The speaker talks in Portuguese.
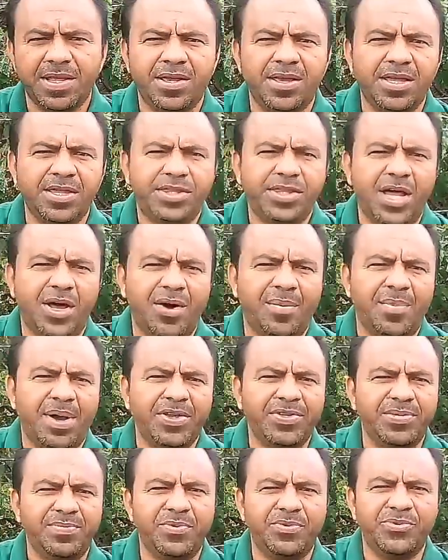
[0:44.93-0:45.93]
Então,
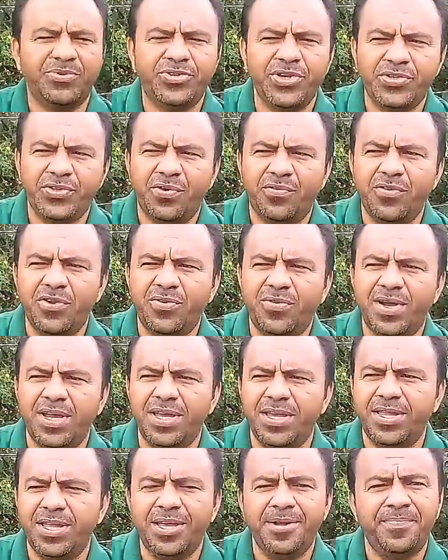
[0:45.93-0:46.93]
amados irmãos, vocês ouviram
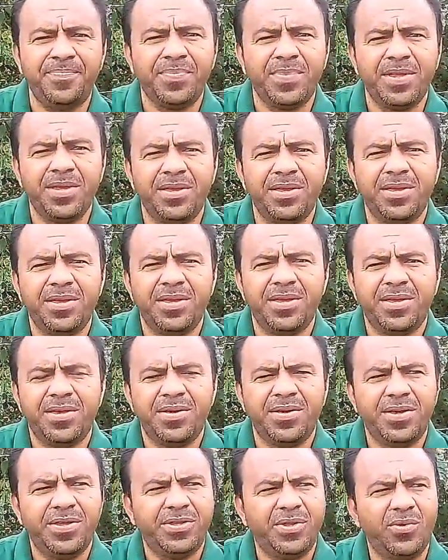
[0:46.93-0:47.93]
aí, né?
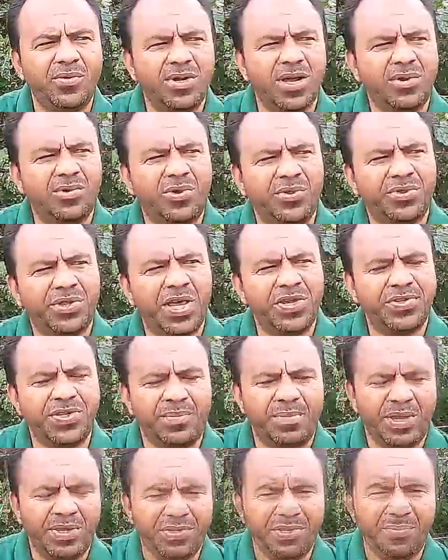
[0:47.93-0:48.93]
Então, o que acontece,
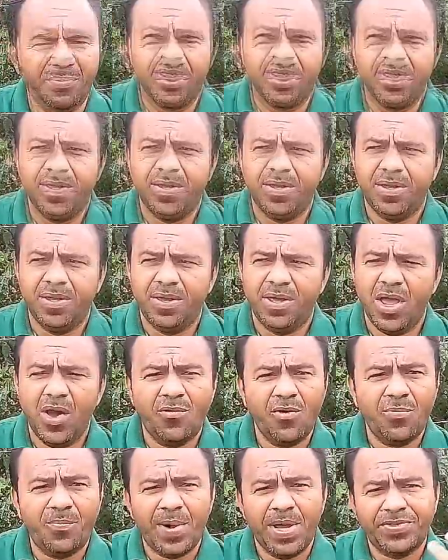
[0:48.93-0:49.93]
amados irmãos? Eu
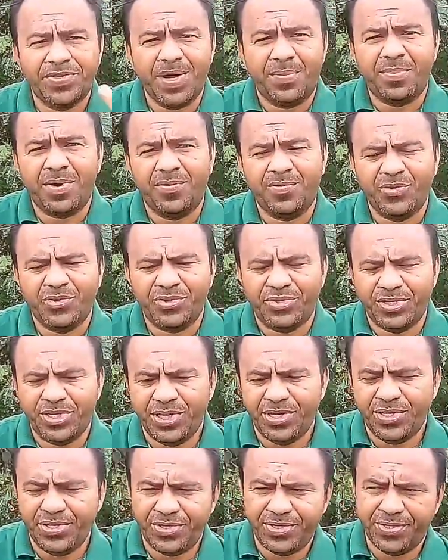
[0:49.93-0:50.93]
vou passar para
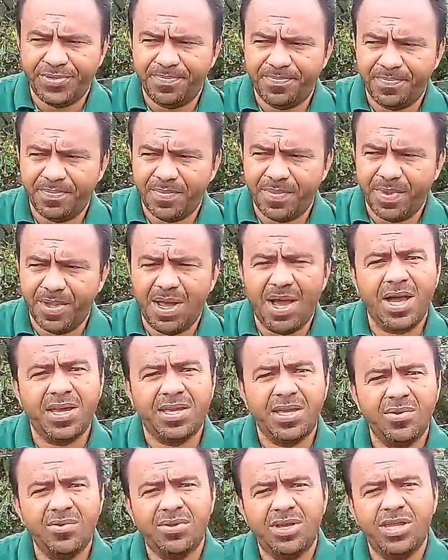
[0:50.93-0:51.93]
vocês
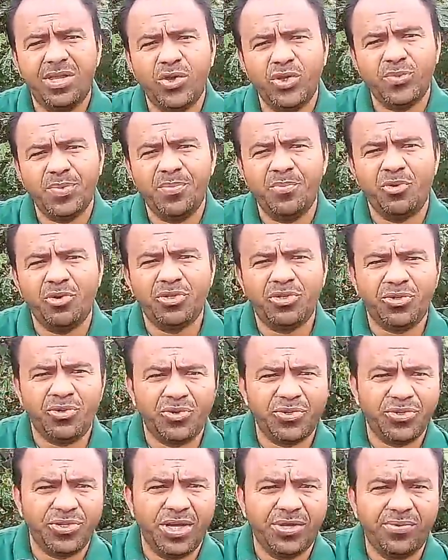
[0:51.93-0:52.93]
aquilo que Deus me
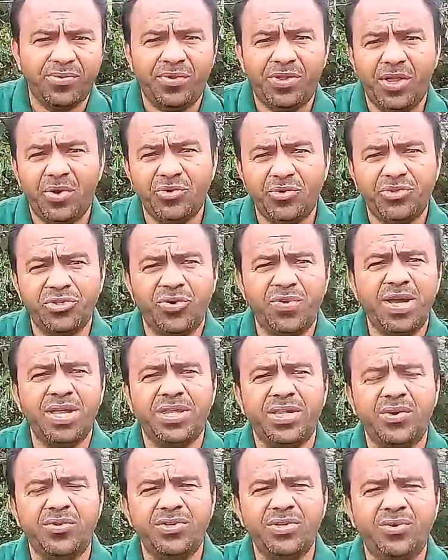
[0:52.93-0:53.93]
mostrou, certo? Deus não é
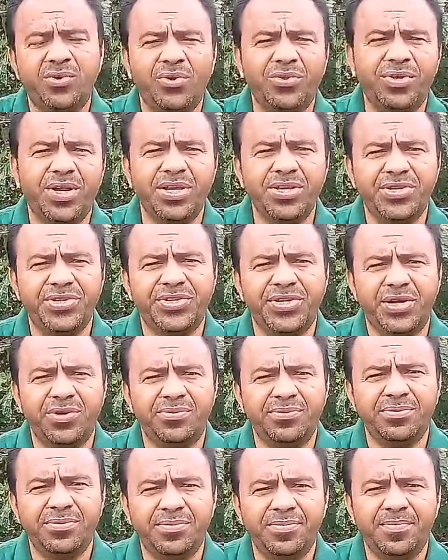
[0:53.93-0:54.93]
Deus de
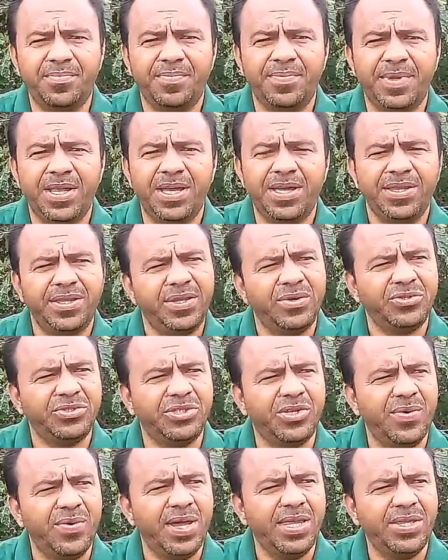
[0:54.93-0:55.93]
contradição, né? Deus
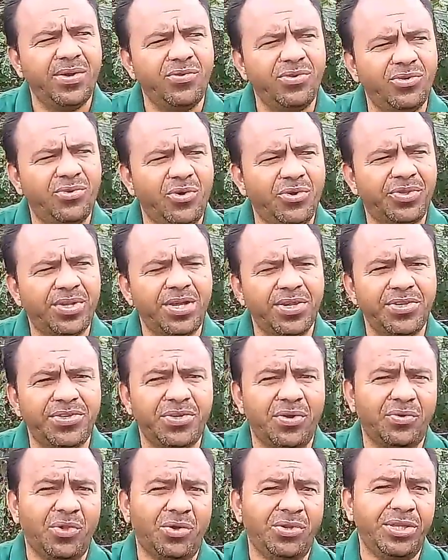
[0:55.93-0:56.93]
não é Deus de
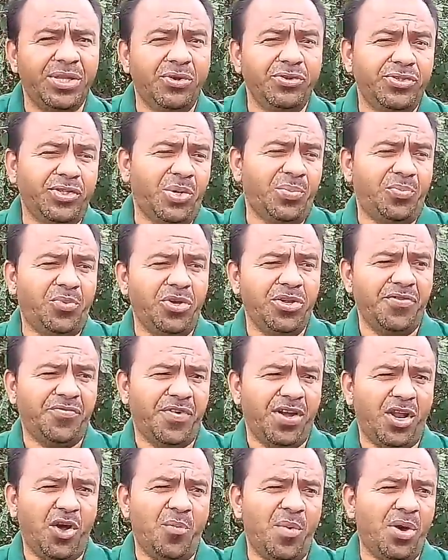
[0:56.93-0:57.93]
contradição. Deus não pode
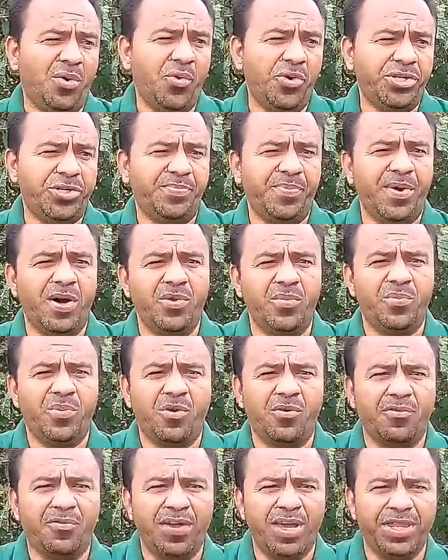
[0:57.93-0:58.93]
falar uma coisa para um
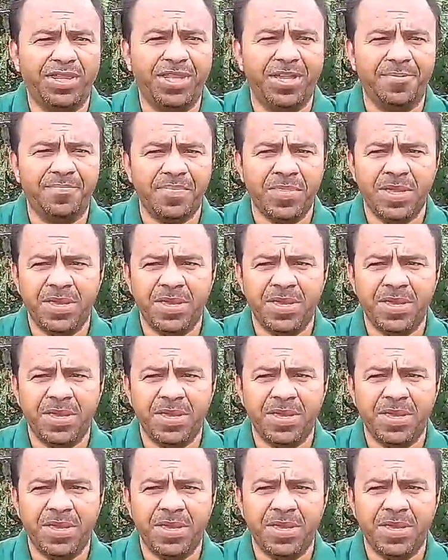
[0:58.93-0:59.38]
profeta